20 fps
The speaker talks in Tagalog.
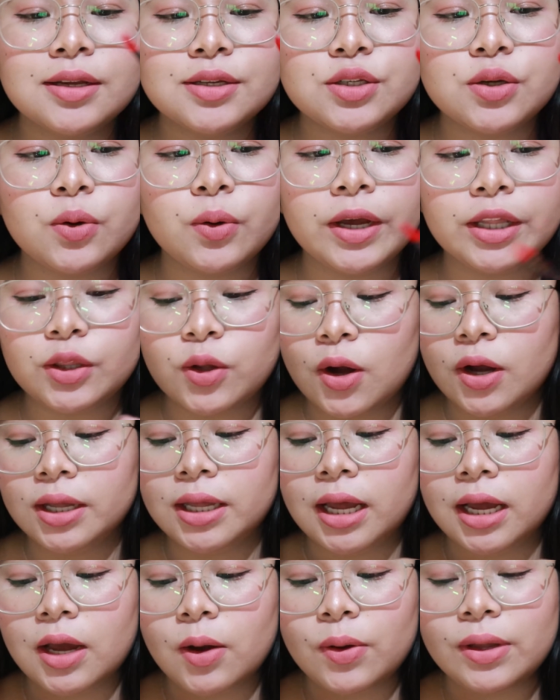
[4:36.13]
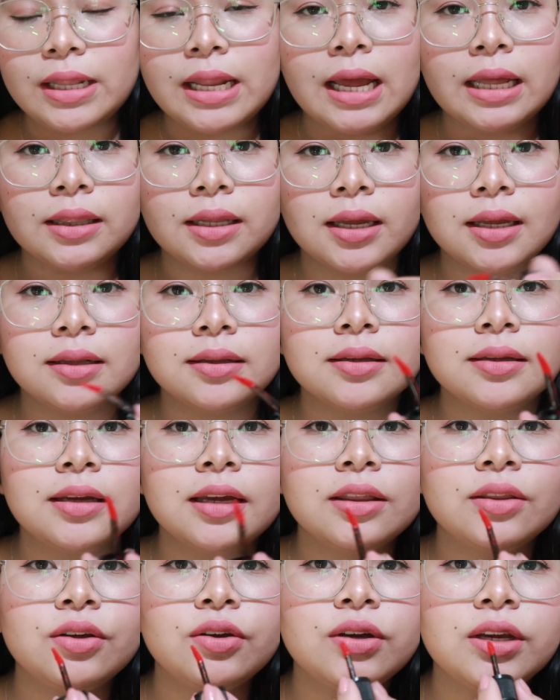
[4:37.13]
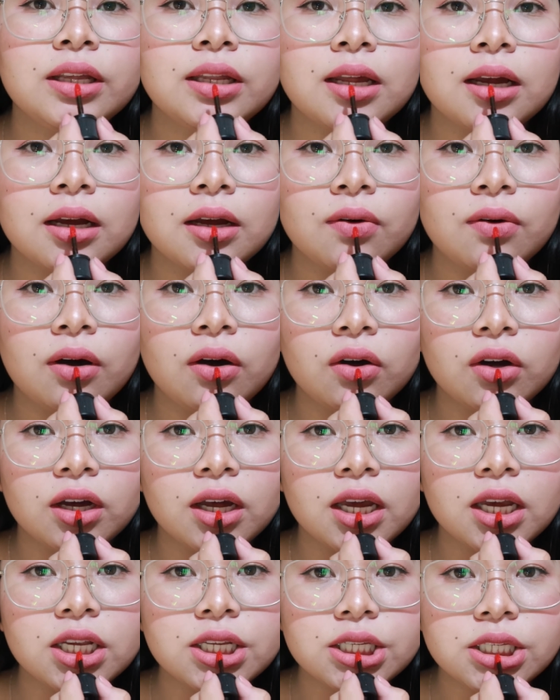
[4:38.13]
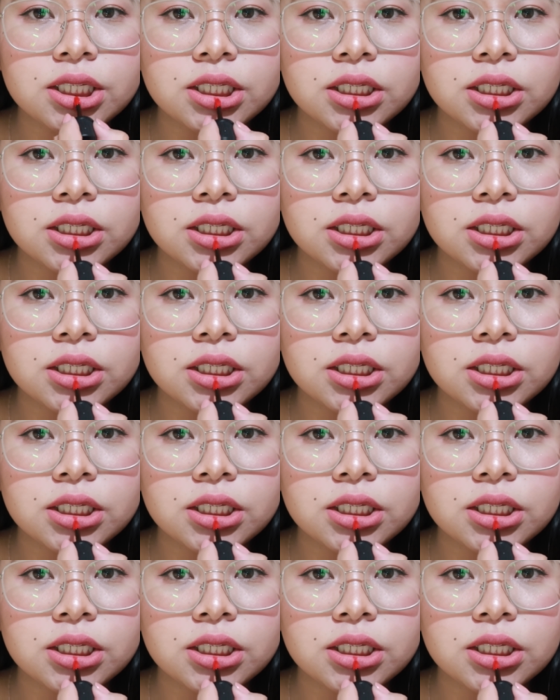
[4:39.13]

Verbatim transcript: So, ito ang gagawin natin. Ganito yung ginagawa ko, guys.